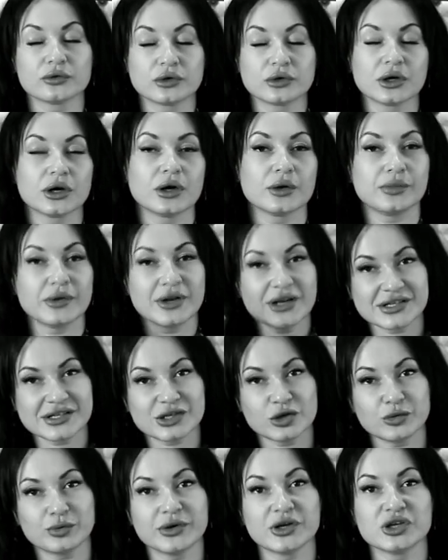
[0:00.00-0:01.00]
э,
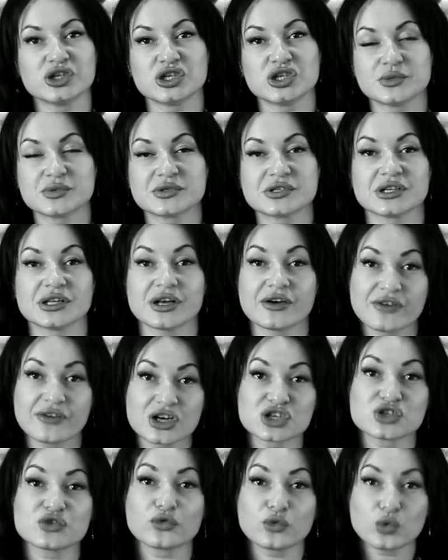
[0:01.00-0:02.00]
берите любые чипсы на
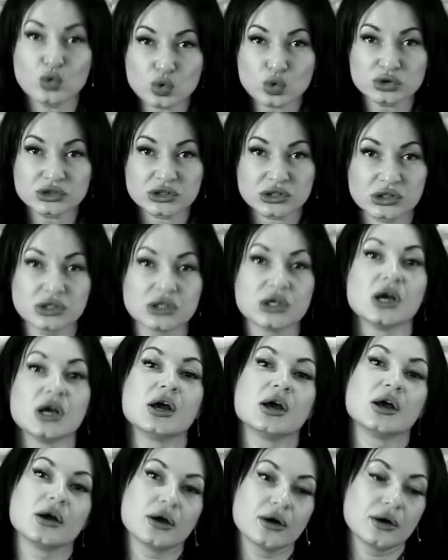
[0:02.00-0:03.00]
ваш вкус и
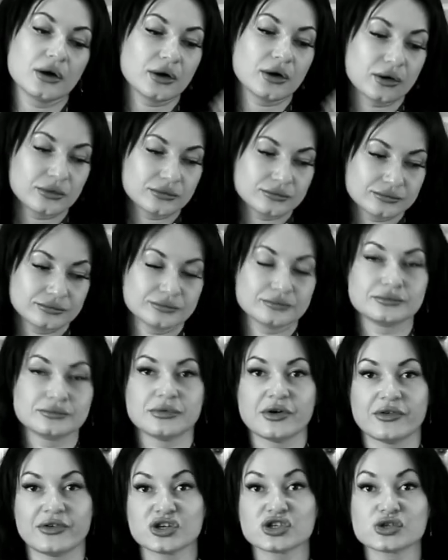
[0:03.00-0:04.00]
э,
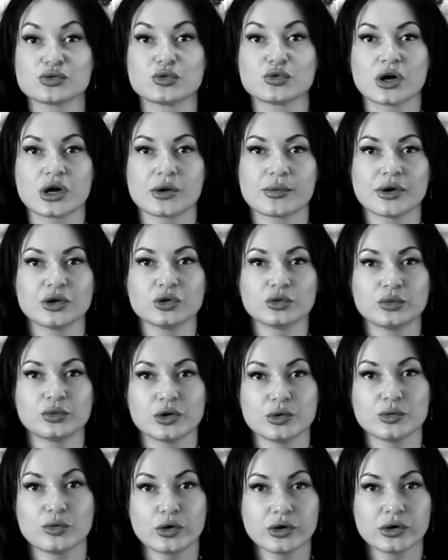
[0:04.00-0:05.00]
по вашему карману, по
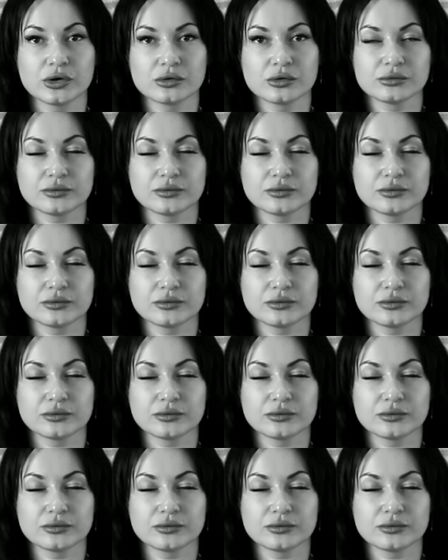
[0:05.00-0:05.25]
любой